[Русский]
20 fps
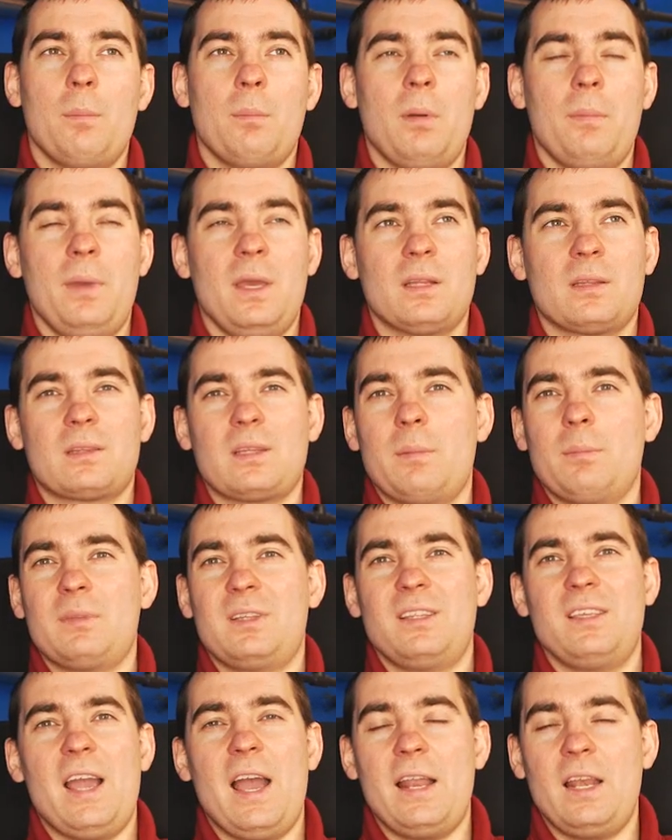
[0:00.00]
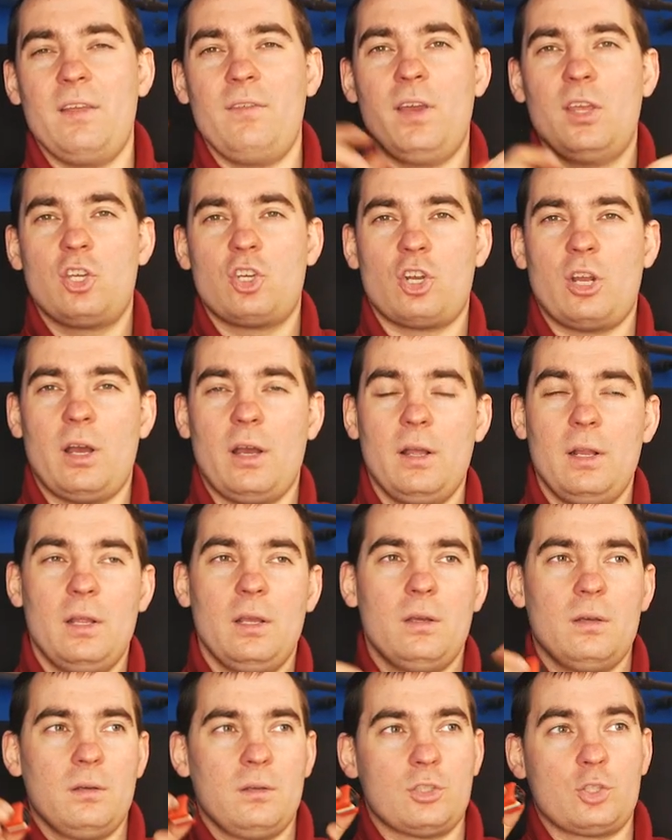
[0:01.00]
момент там дня или вечера,
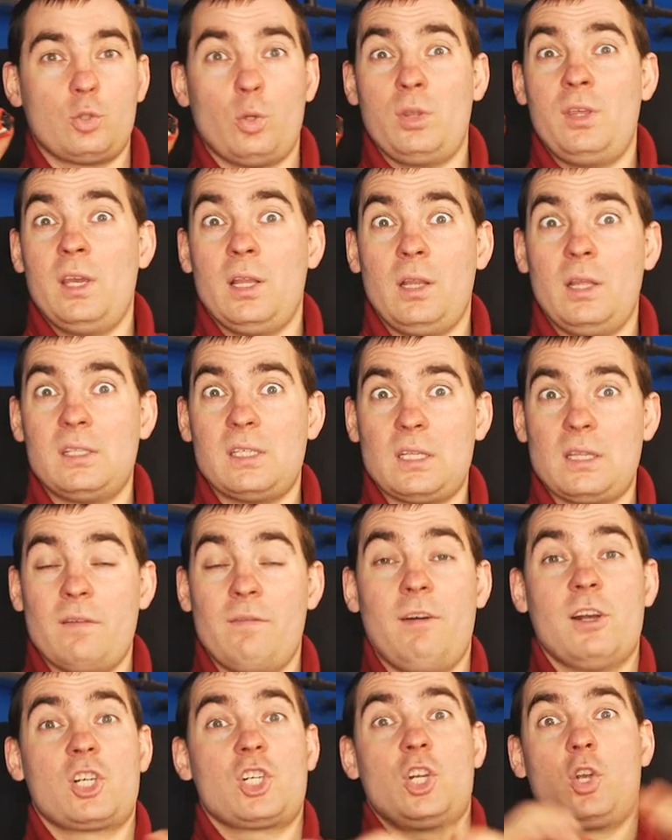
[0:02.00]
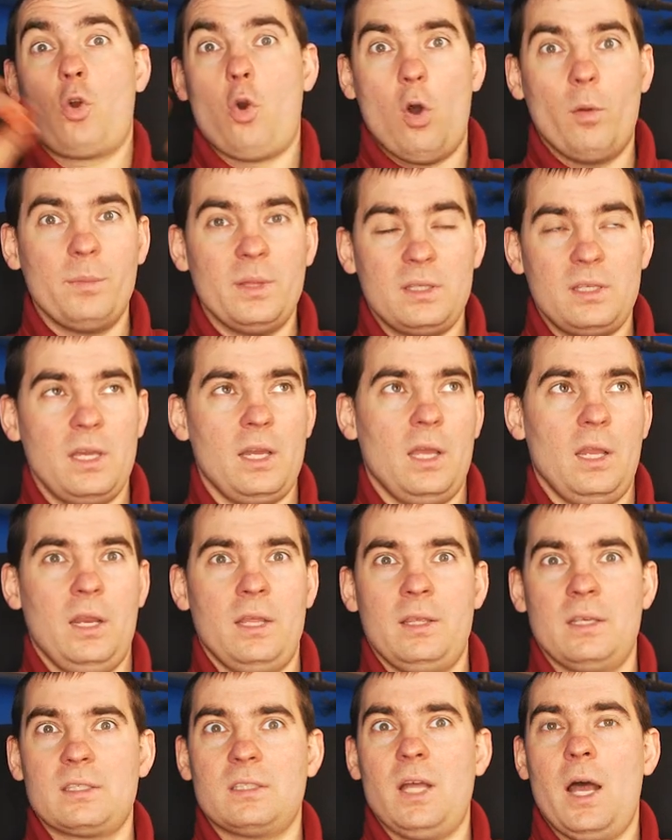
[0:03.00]
что делается там в вашей комнате или,
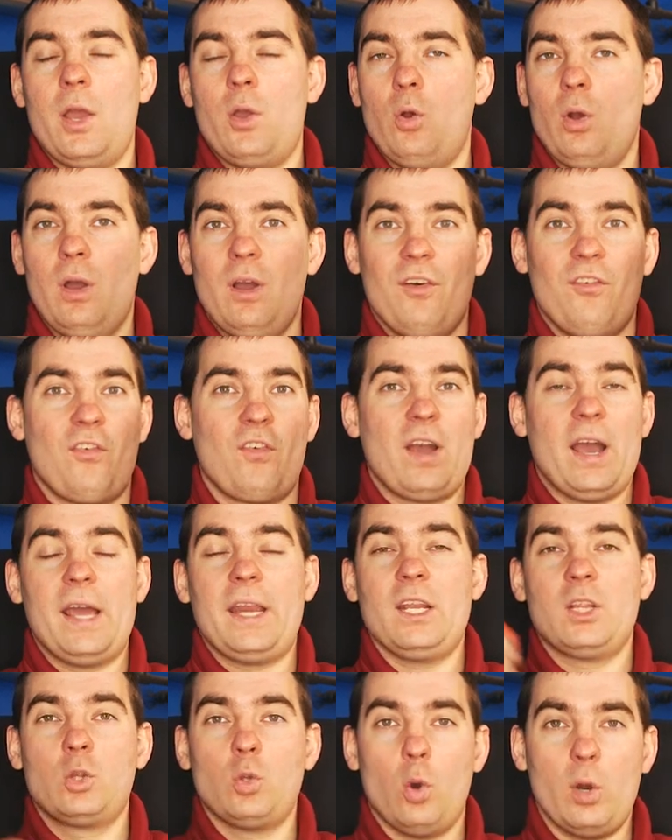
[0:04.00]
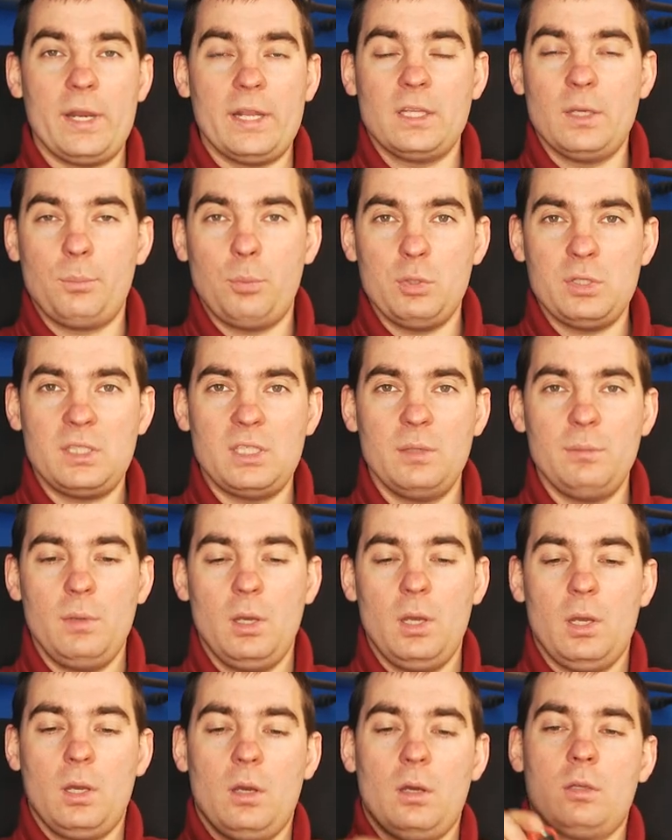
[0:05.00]
не знаю, в коридоре, допустим,
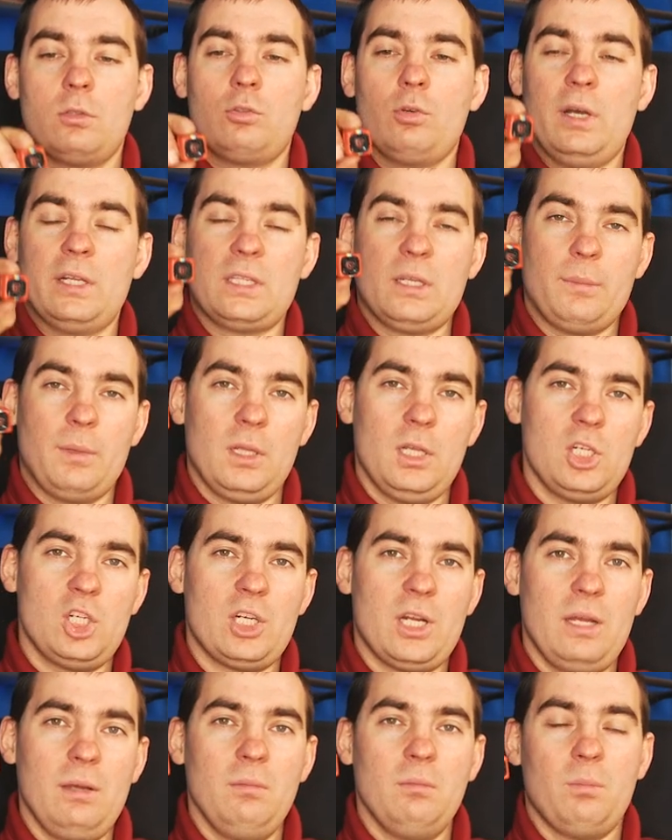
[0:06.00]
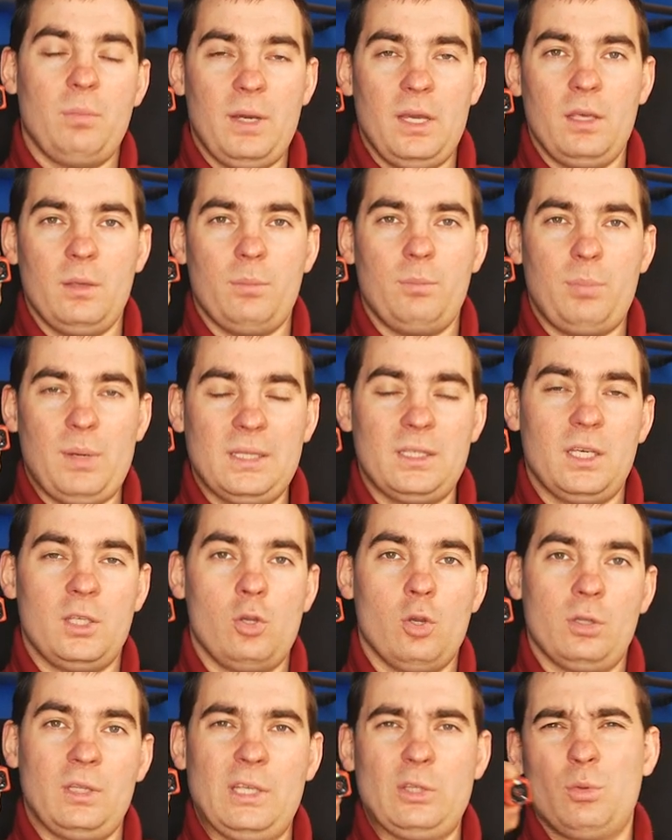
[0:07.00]
то эта малышка
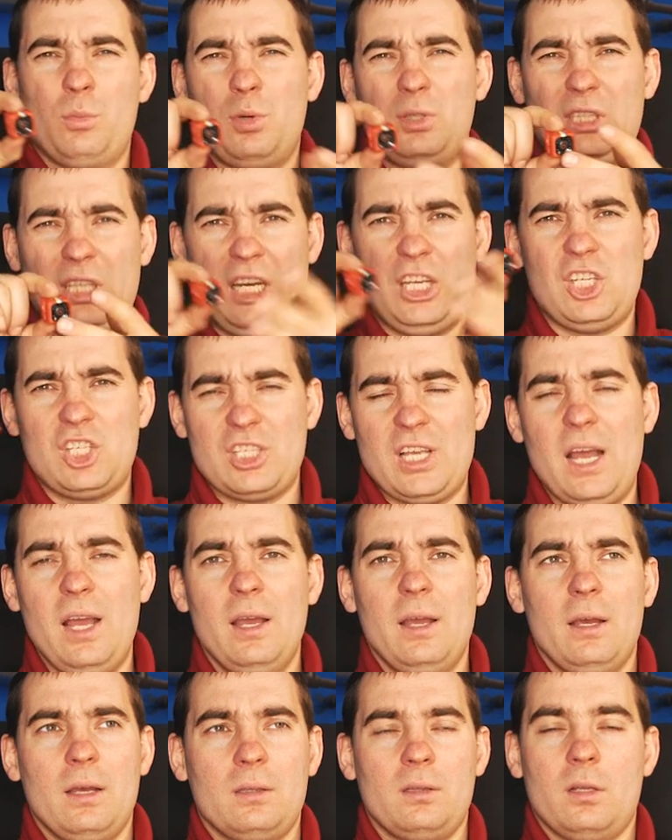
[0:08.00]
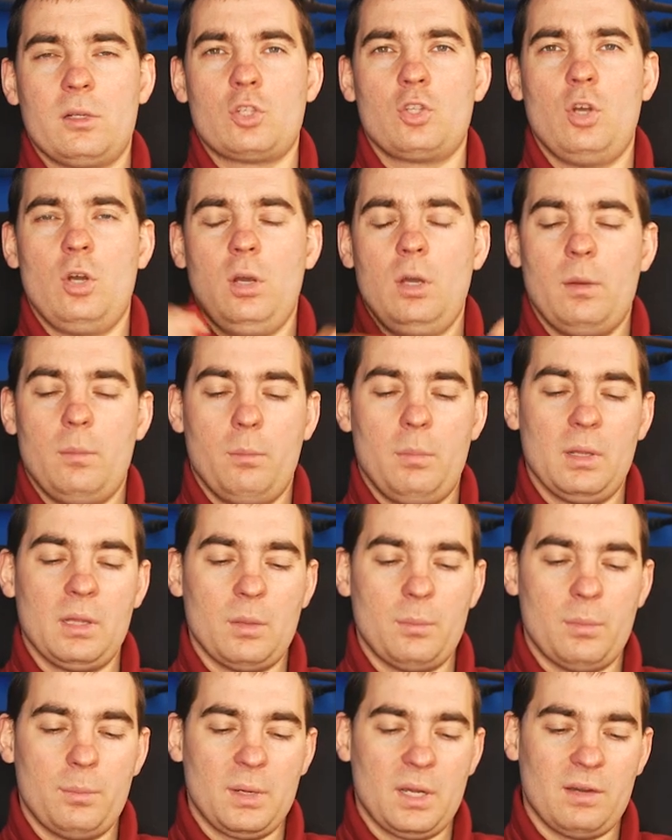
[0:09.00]
подойдет. Я думаю, 3 часа должно было
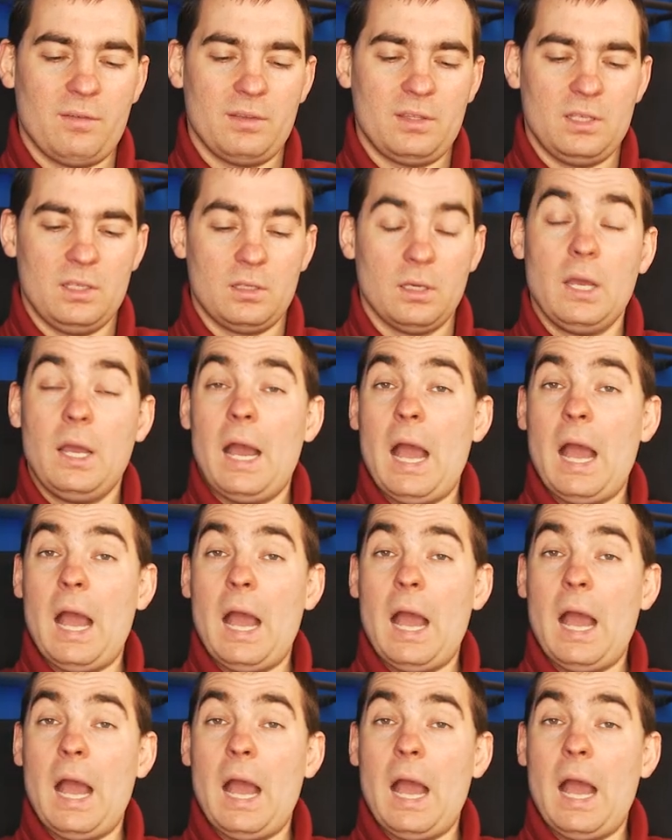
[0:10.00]
бы хватить.